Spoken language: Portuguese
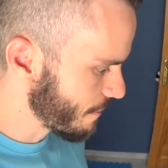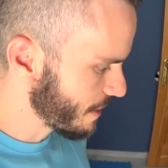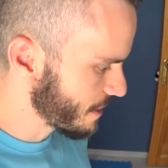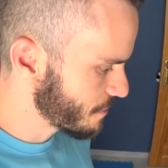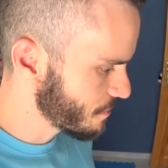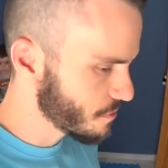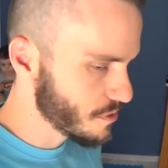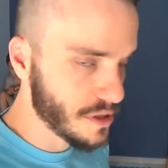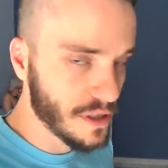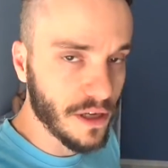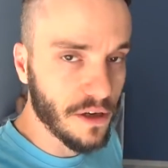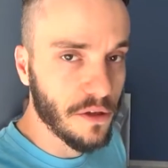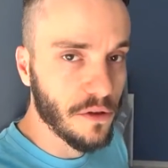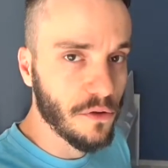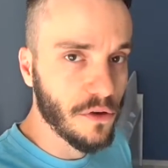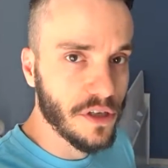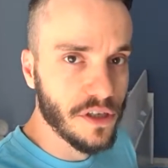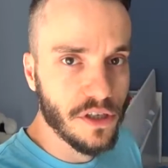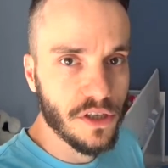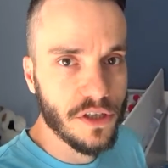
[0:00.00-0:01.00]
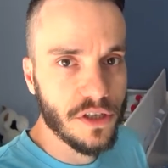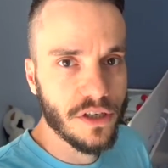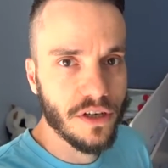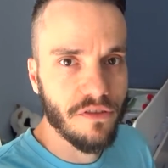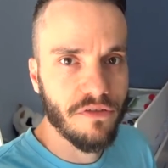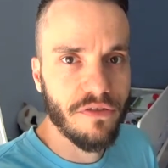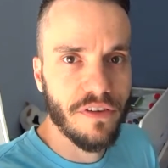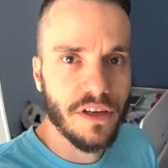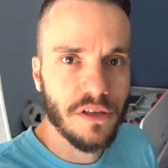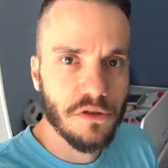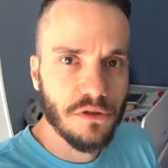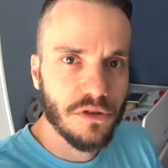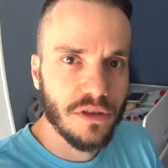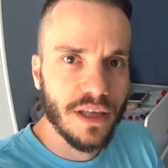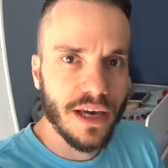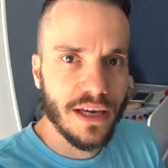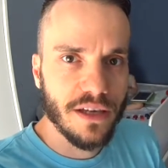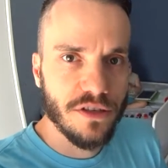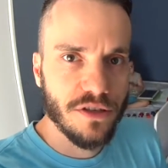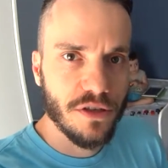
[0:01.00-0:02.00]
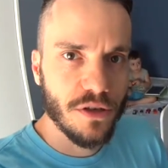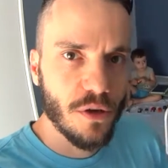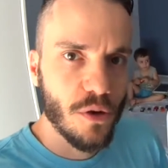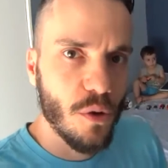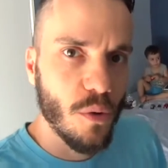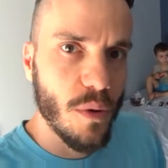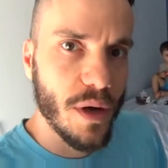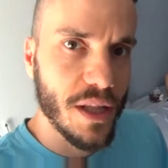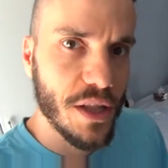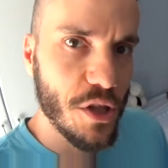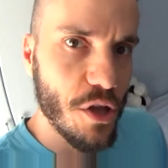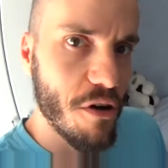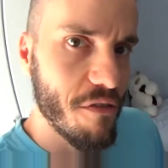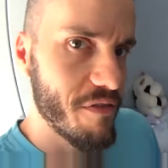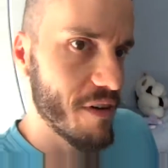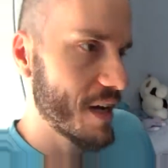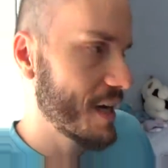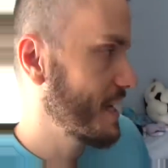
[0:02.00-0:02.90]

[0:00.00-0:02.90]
mais usando. A gente já fez o teste com a nova